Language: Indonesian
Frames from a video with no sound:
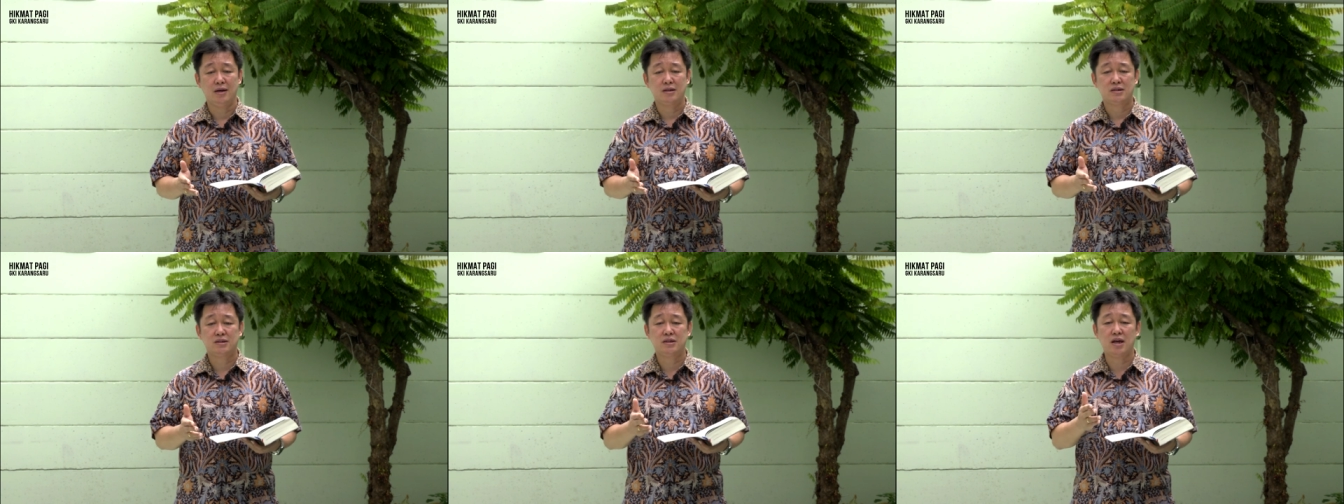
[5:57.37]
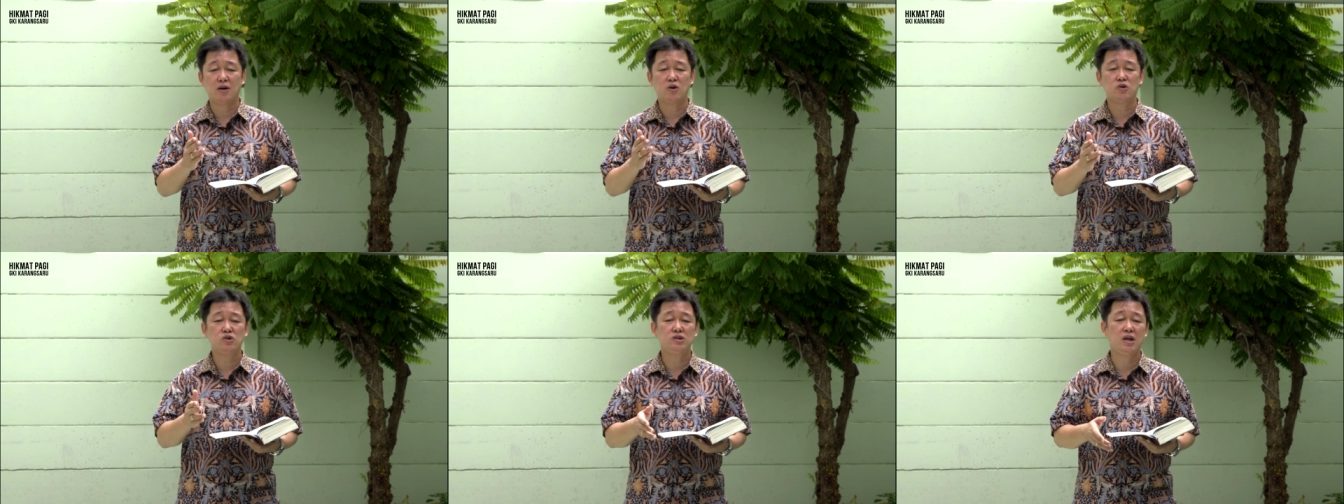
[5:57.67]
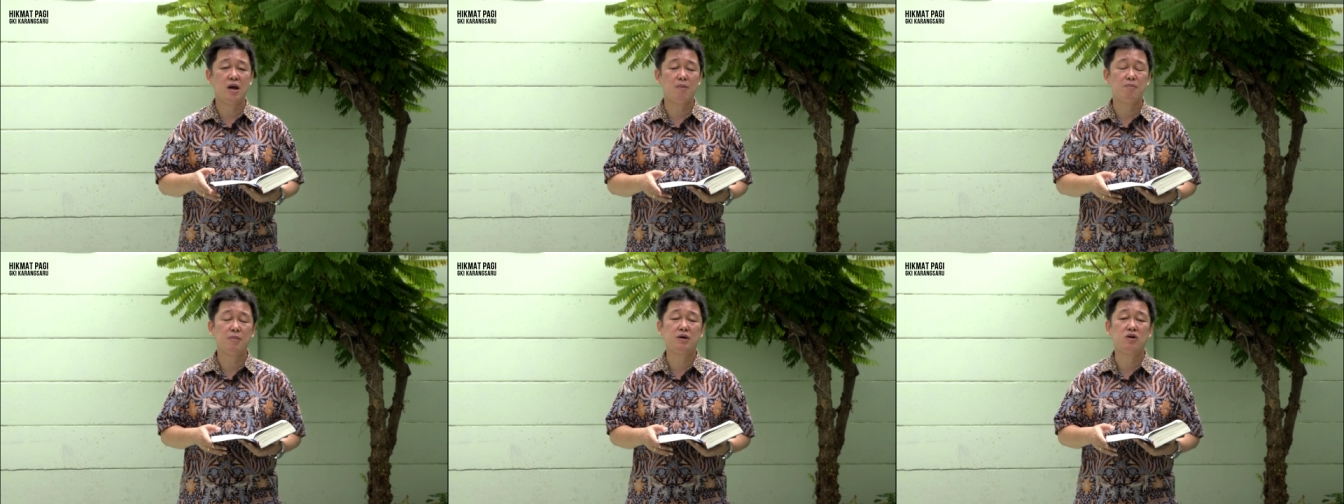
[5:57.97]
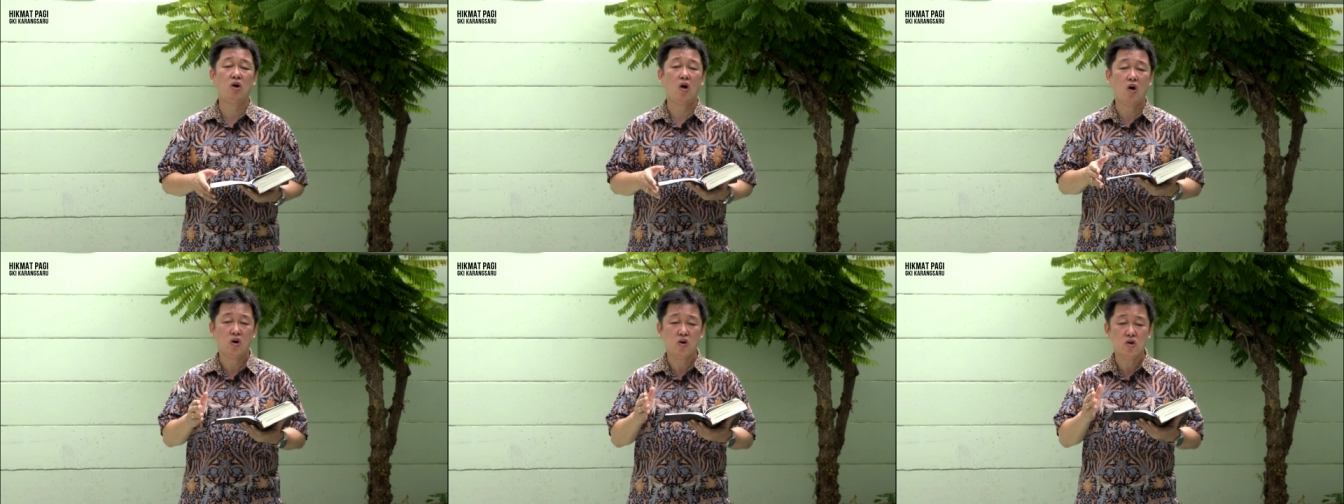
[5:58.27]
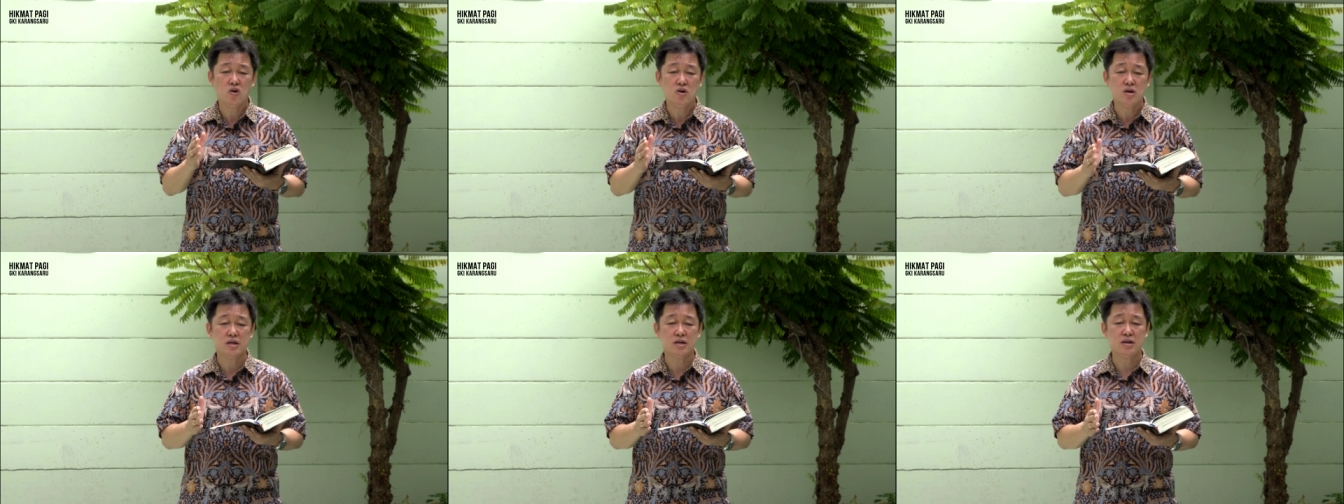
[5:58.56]
seharusnya
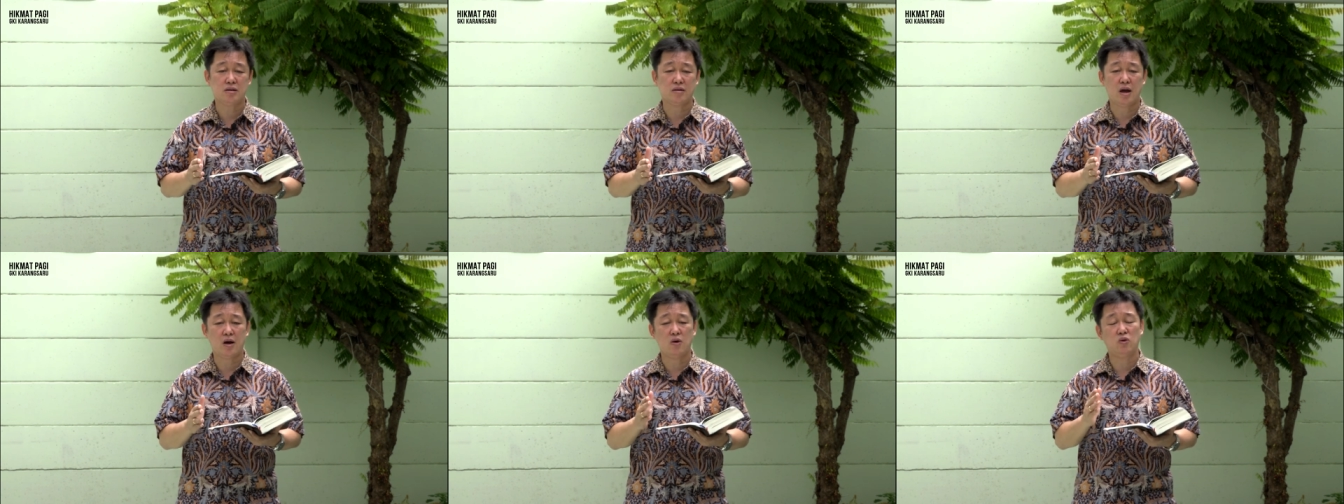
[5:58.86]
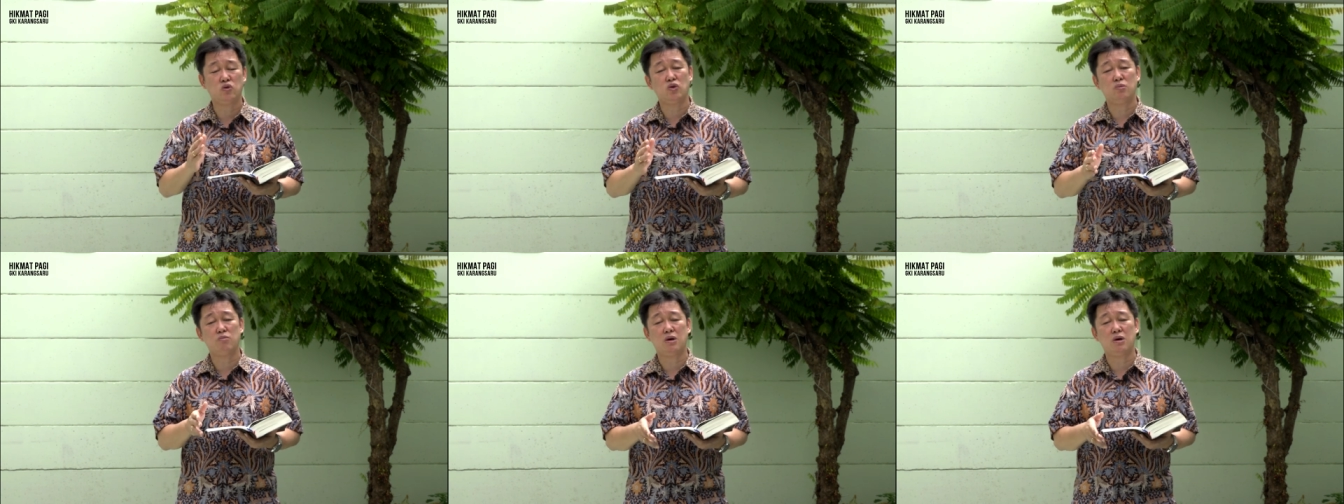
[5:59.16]
mendorong kita untuk